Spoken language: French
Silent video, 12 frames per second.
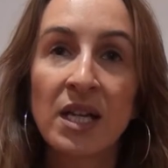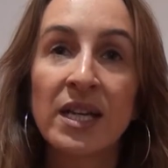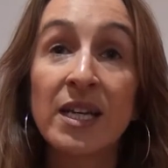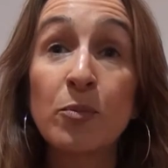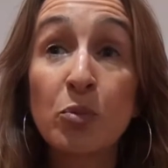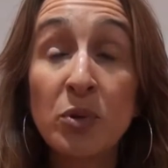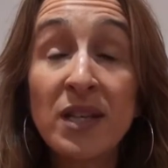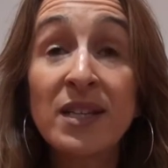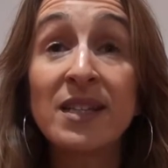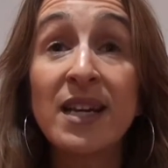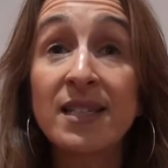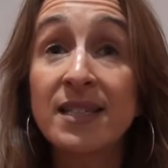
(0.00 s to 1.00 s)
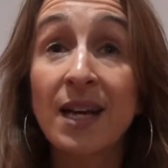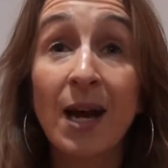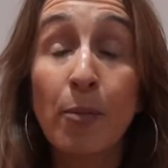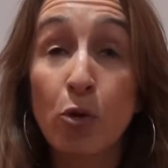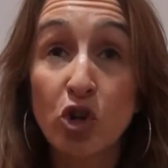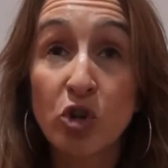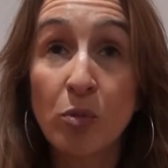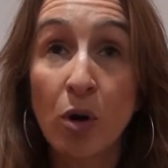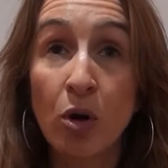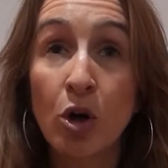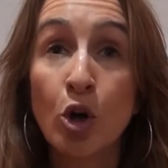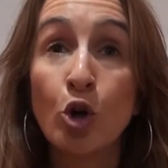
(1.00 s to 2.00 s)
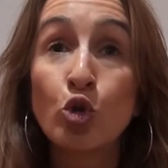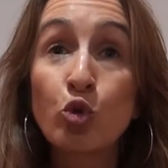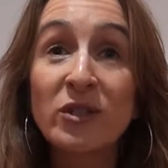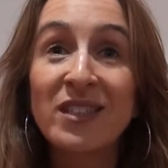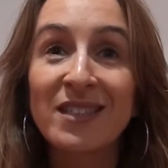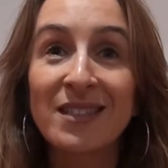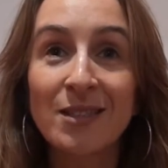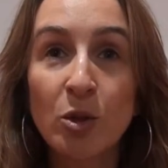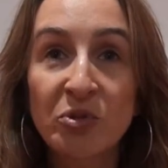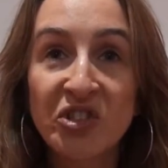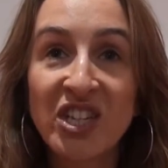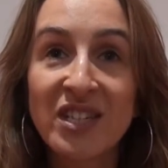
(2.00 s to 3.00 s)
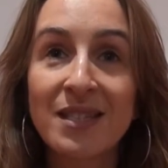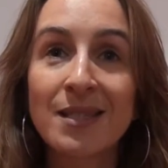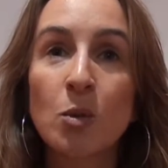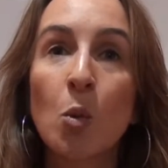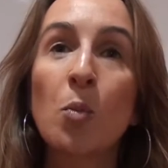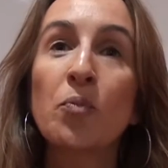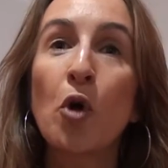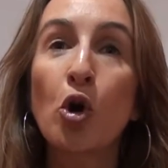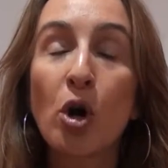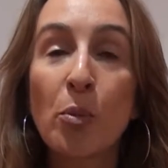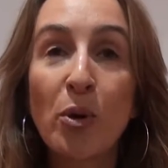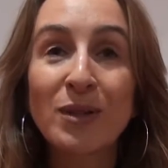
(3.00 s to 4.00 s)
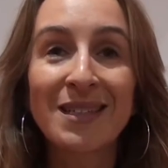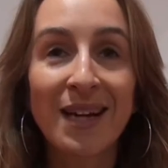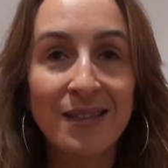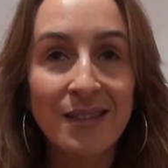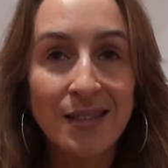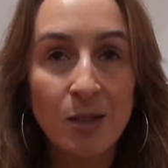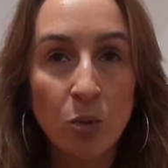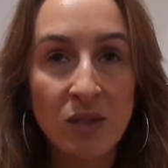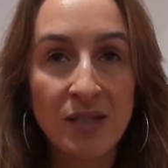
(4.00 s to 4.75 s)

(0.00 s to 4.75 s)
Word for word: Et puis, il y a ces rapprochements, tous ces objets qui sont en commun, ces traditions qui